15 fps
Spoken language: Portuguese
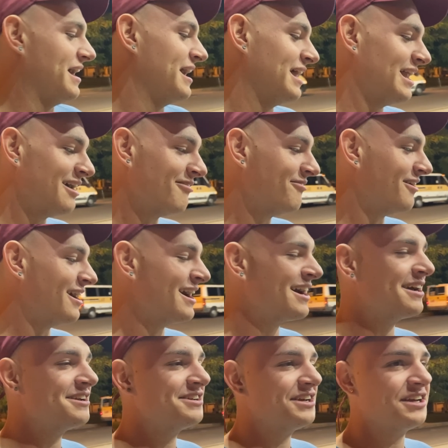É
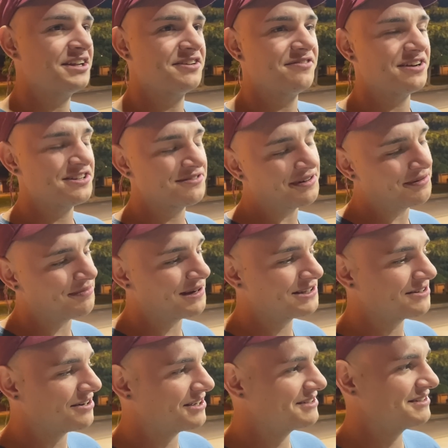lavagem, de vez em quando
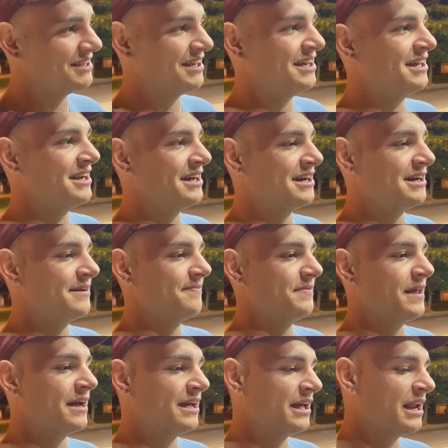passar uma cera.
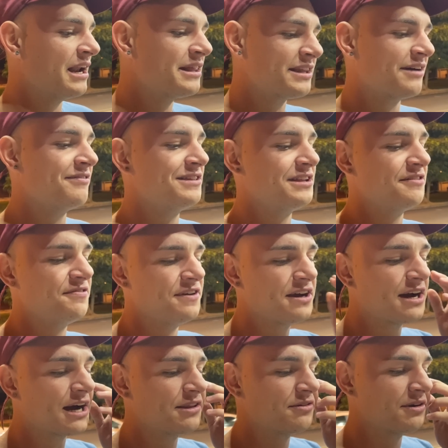É que ele tá
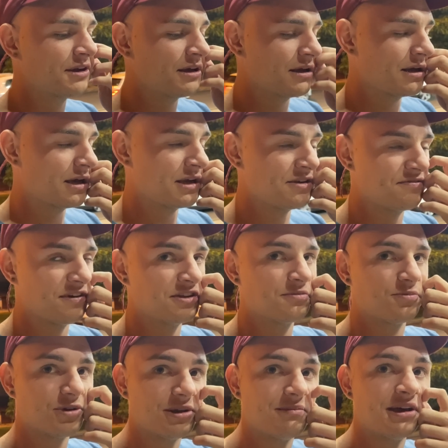vitrificado, né? A gente fez o
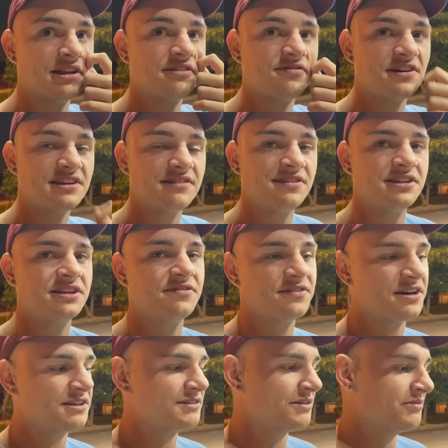polimento e fez a
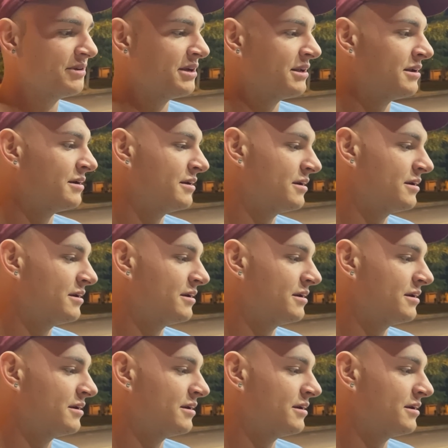vitrificação nele.